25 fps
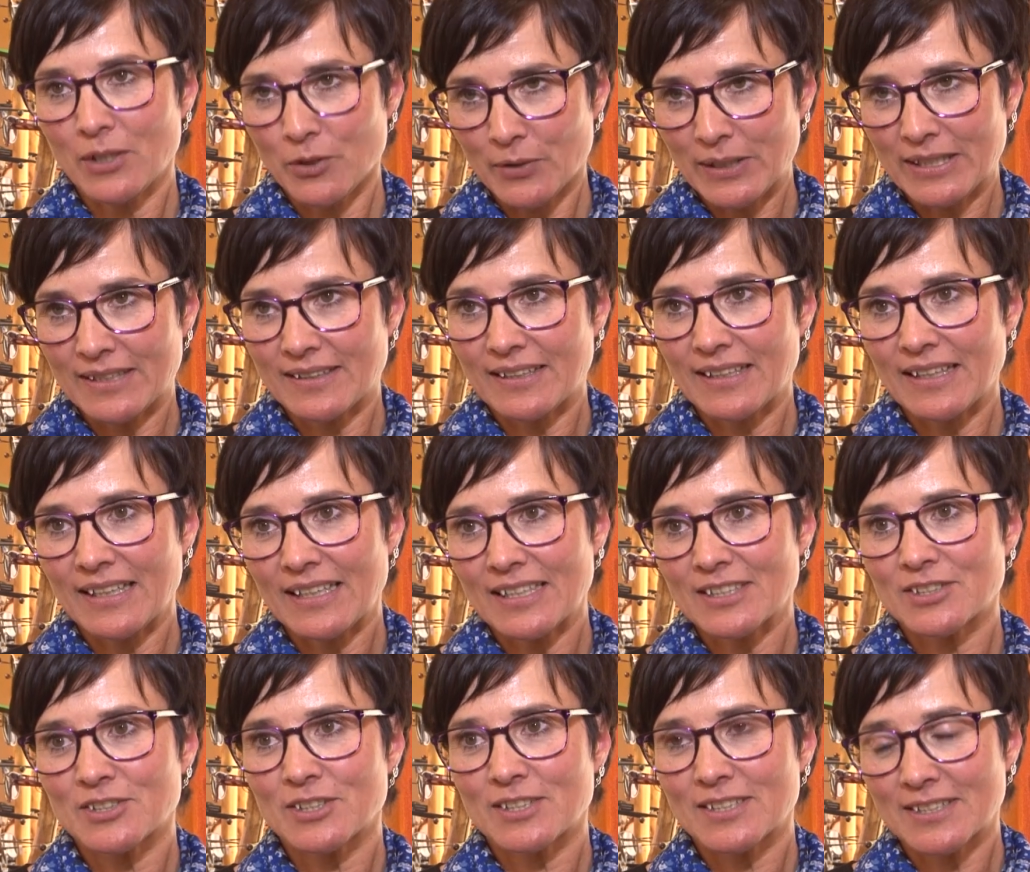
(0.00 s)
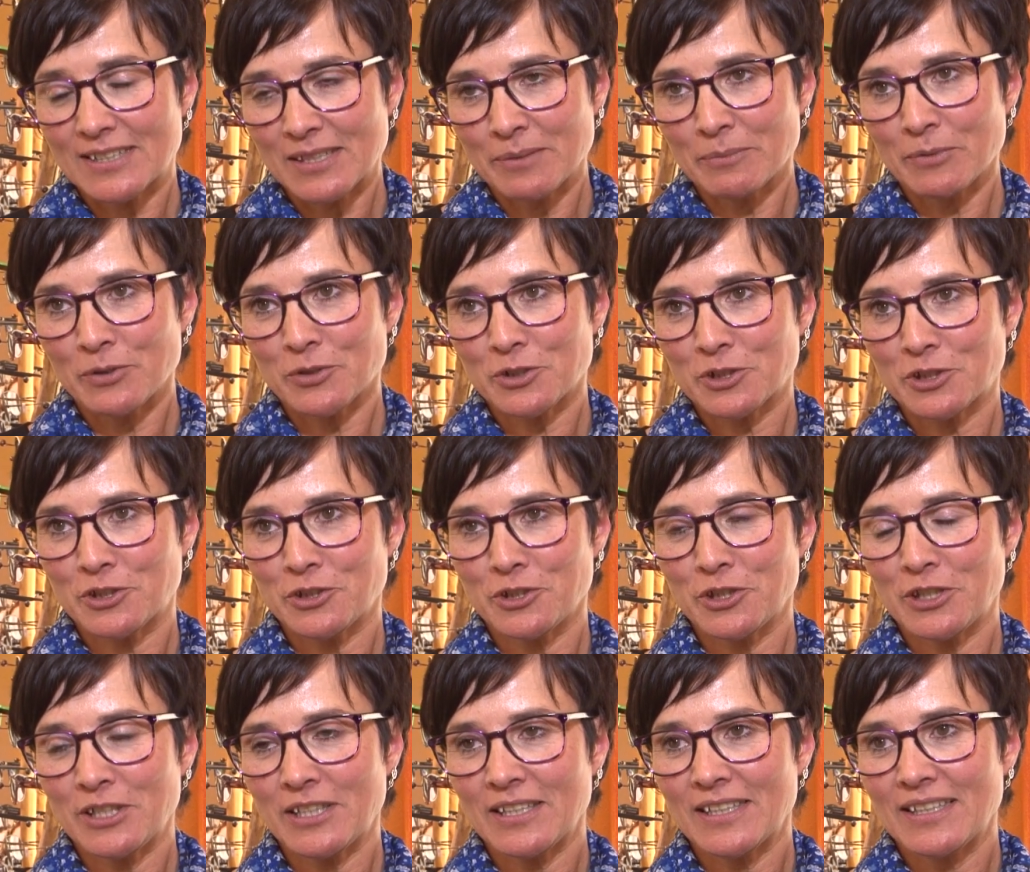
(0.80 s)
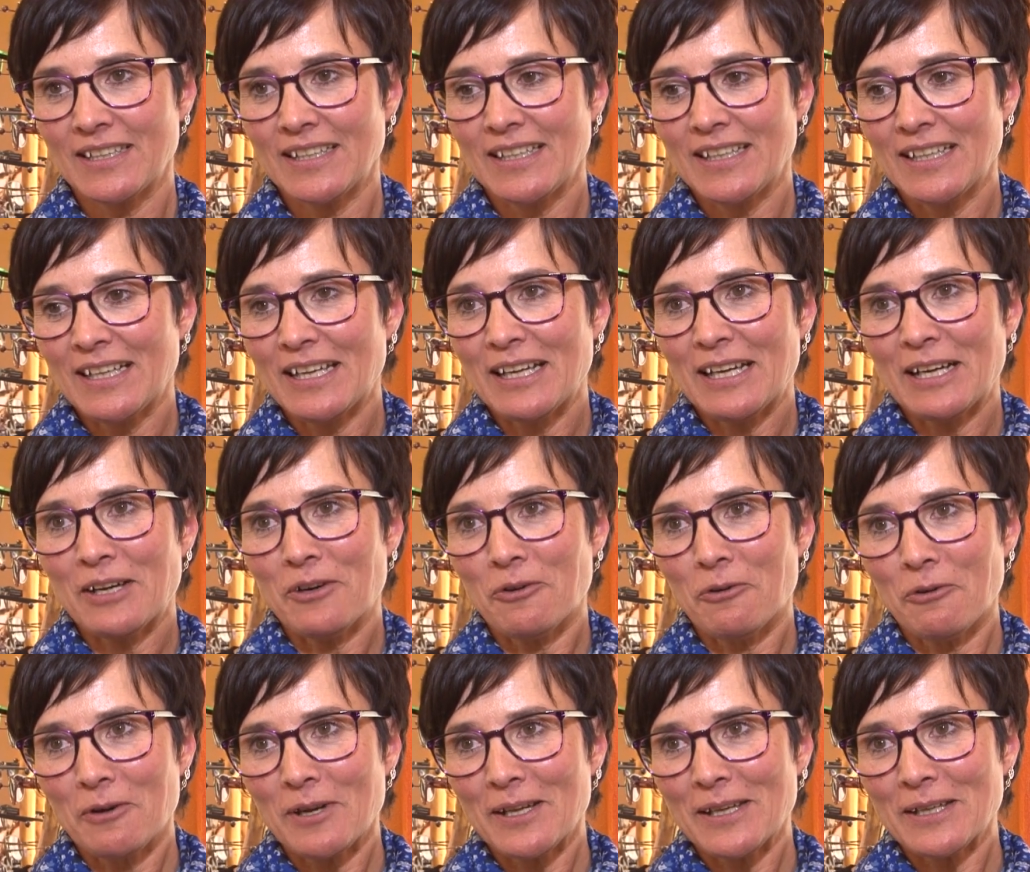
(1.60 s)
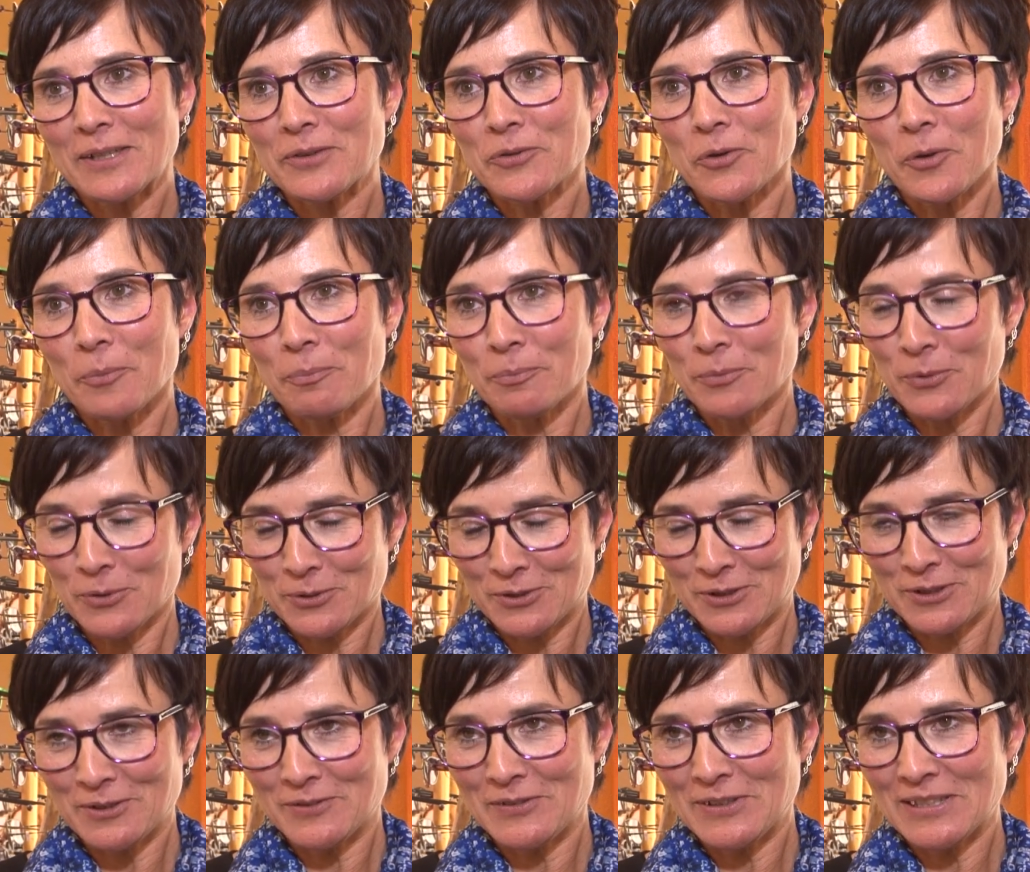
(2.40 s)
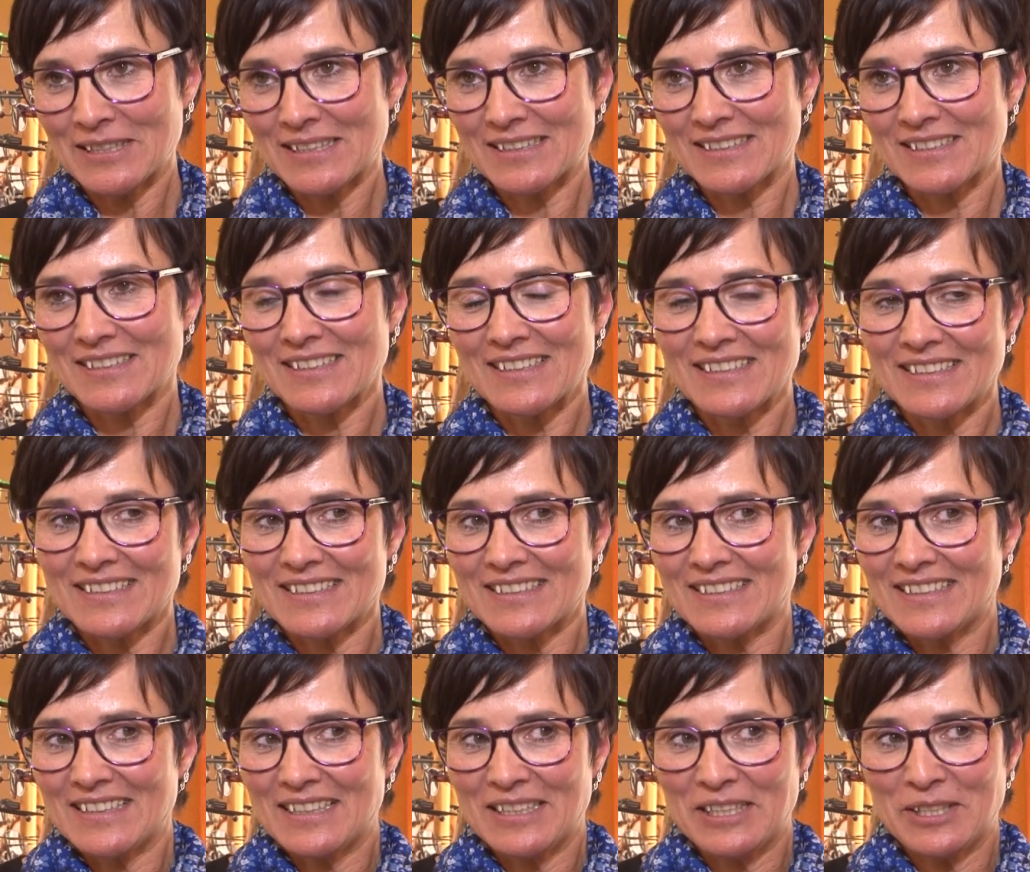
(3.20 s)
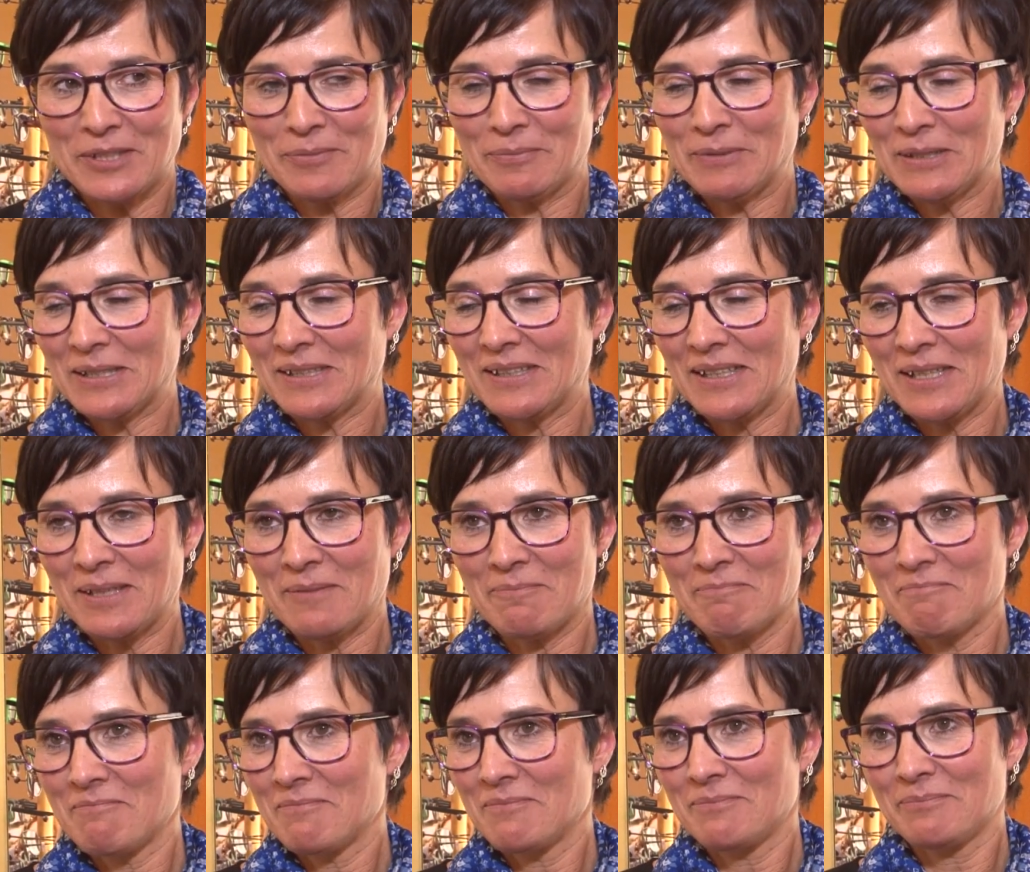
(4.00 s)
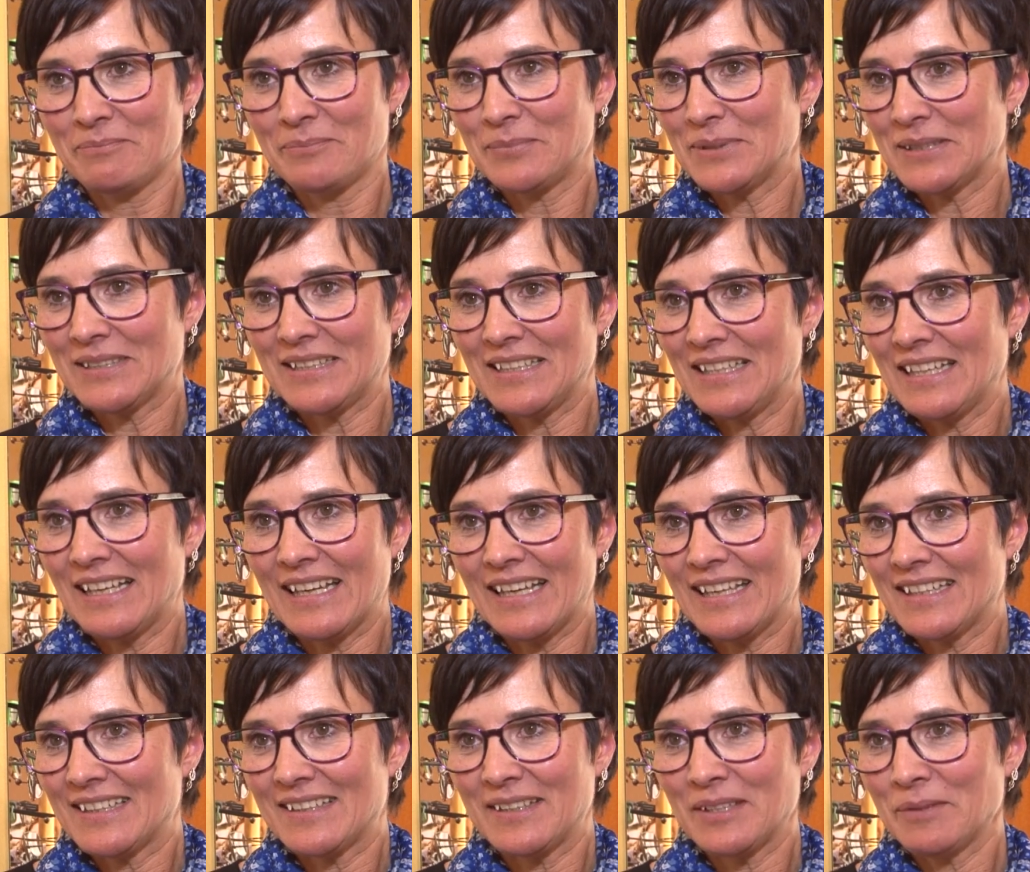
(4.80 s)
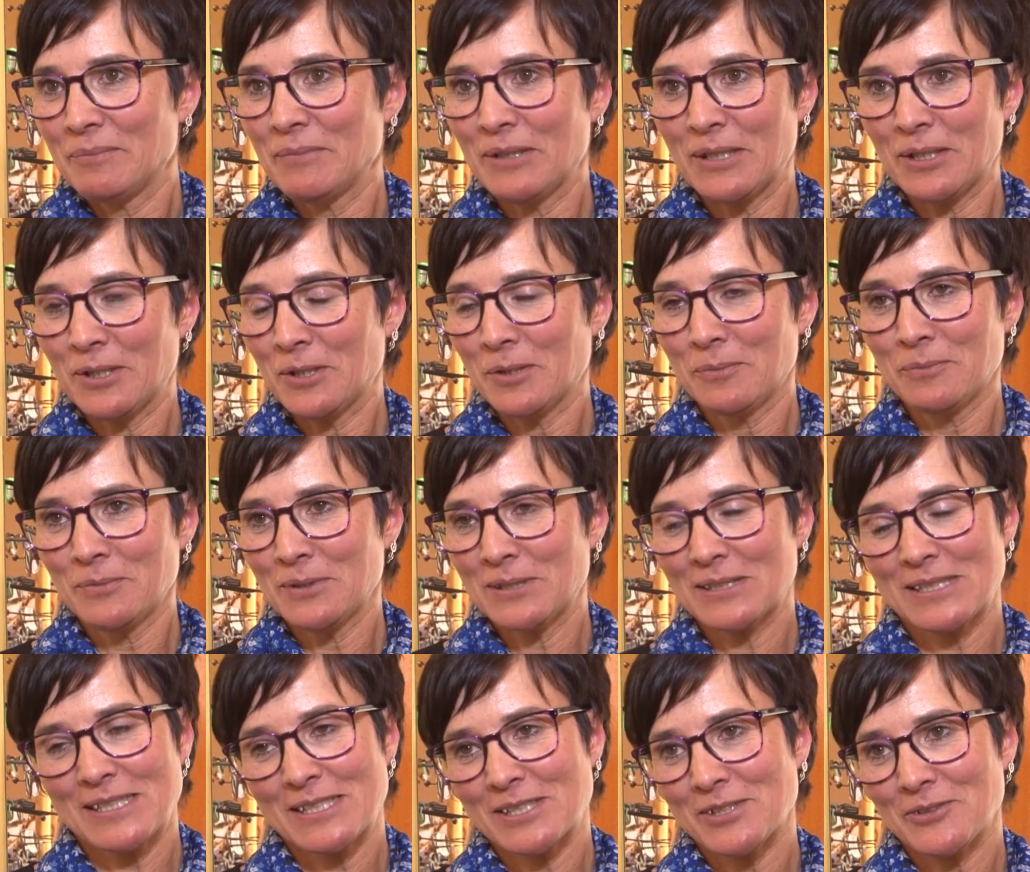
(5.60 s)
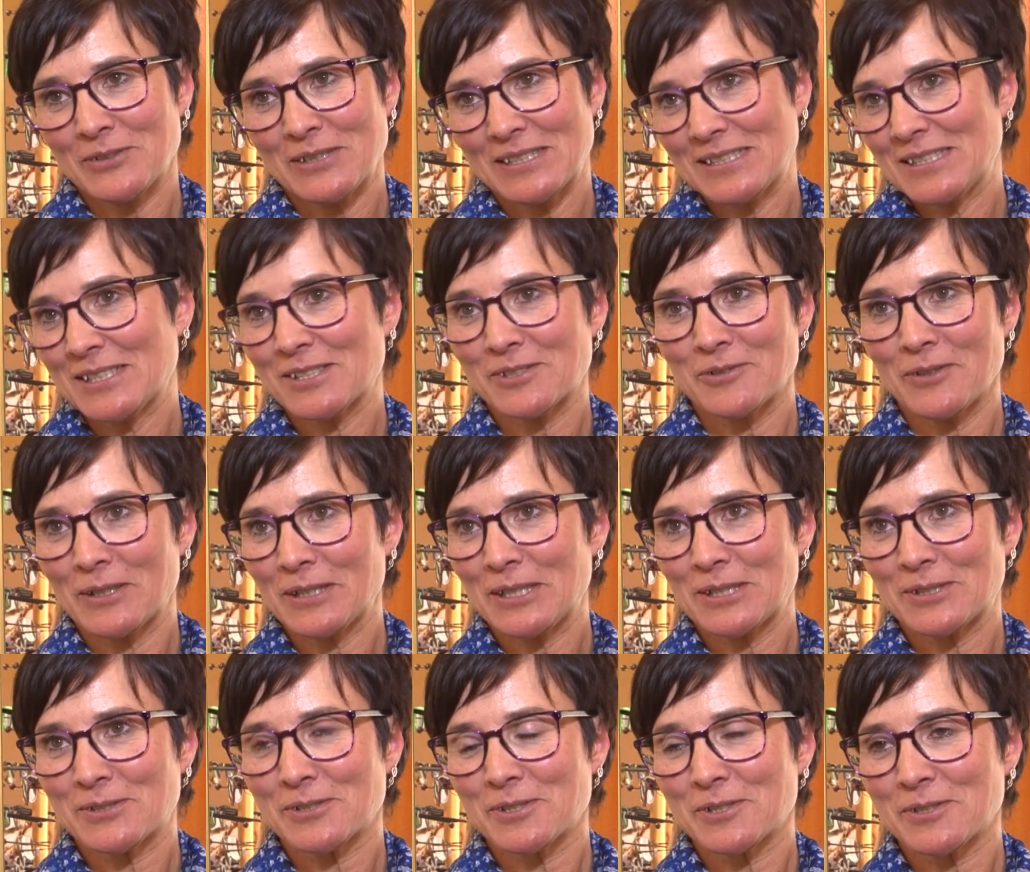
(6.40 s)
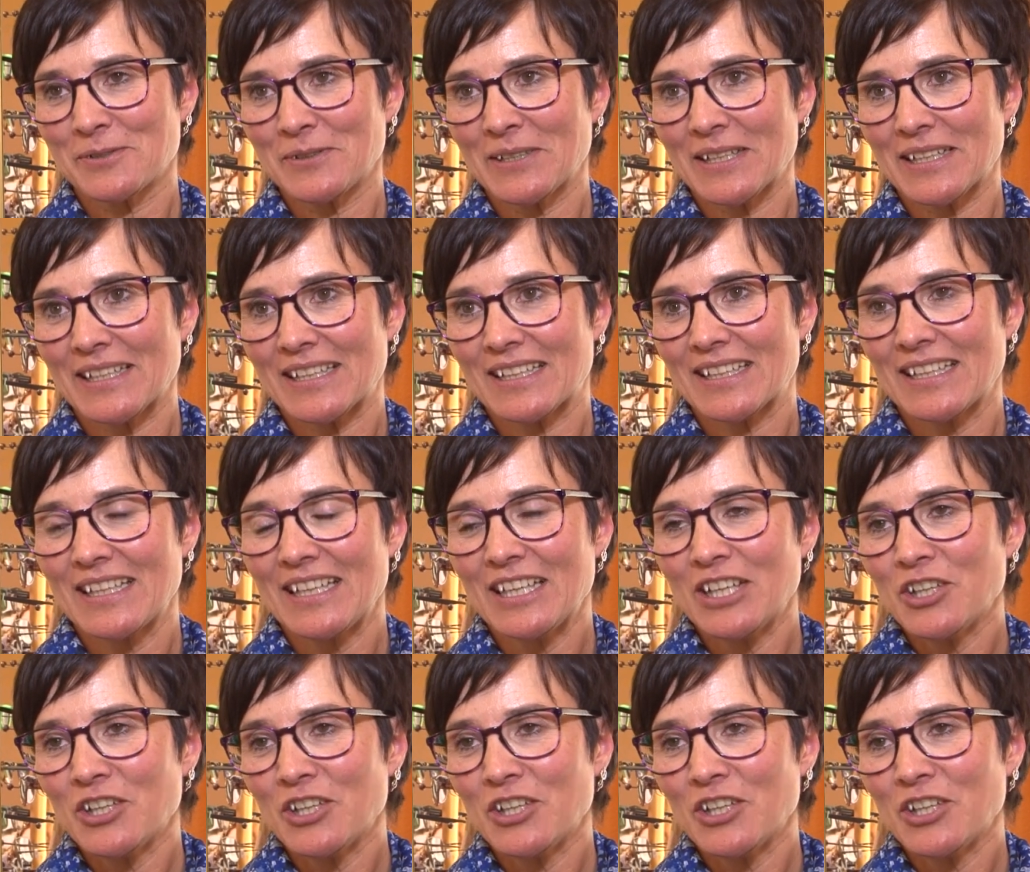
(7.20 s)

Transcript: Leute, also sieben Angestellte, alle top motiviert. Natürlich bei, dem, bei den Leuten, die wir haben, muss ich sagen, ist das gar nicht so schwierig.